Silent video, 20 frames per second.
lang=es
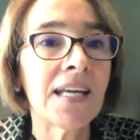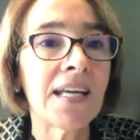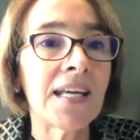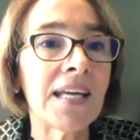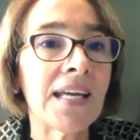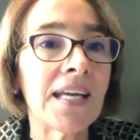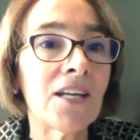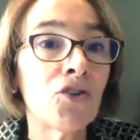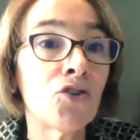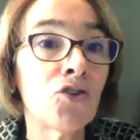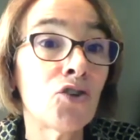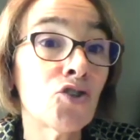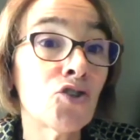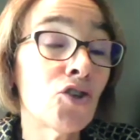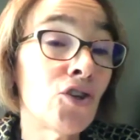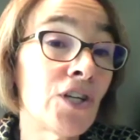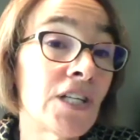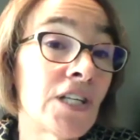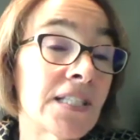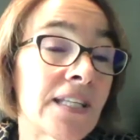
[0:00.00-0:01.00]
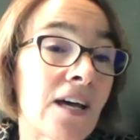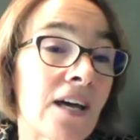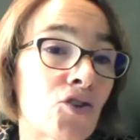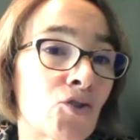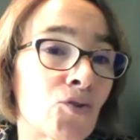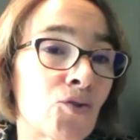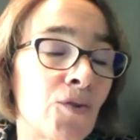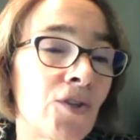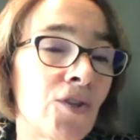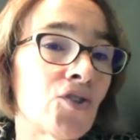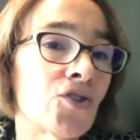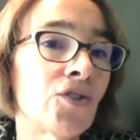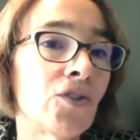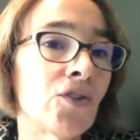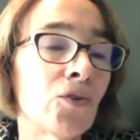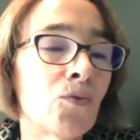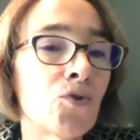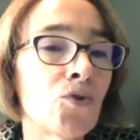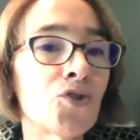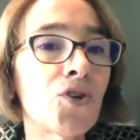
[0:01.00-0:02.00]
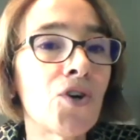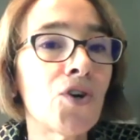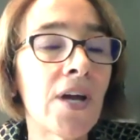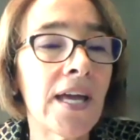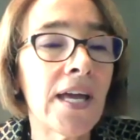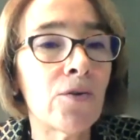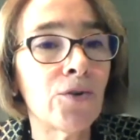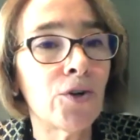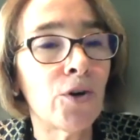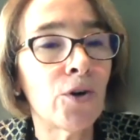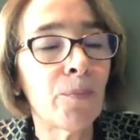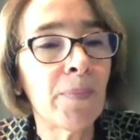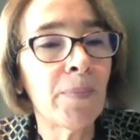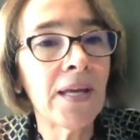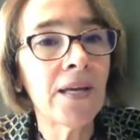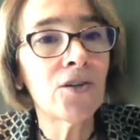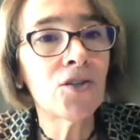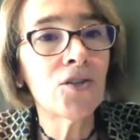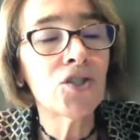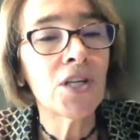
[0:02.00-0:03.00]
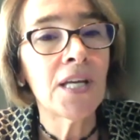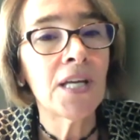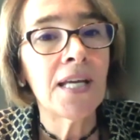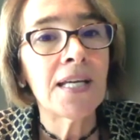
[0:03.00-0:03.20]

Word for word: eh, no solo en Estados Unidos, sino incluso europeos,